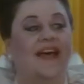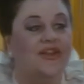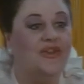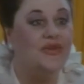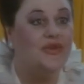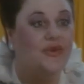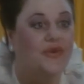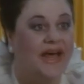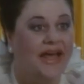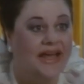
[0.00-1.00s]

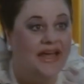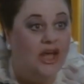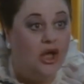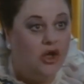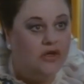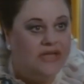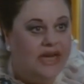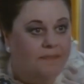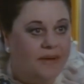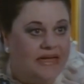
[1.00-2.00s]
Dottore, eh, cosa
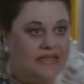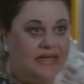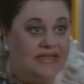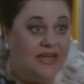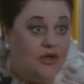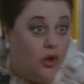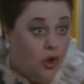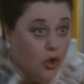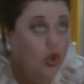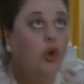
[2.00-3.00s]
ne pensa se
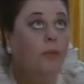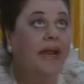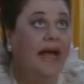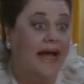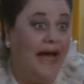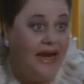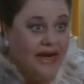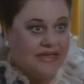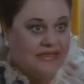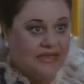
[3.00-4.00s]
io, come la
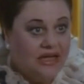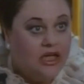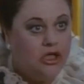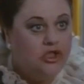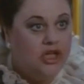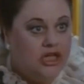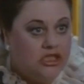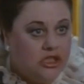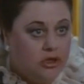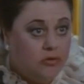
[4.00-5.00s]
Callas,
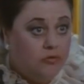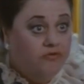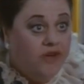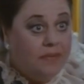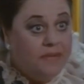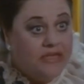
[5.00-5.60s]
ingerissi un verme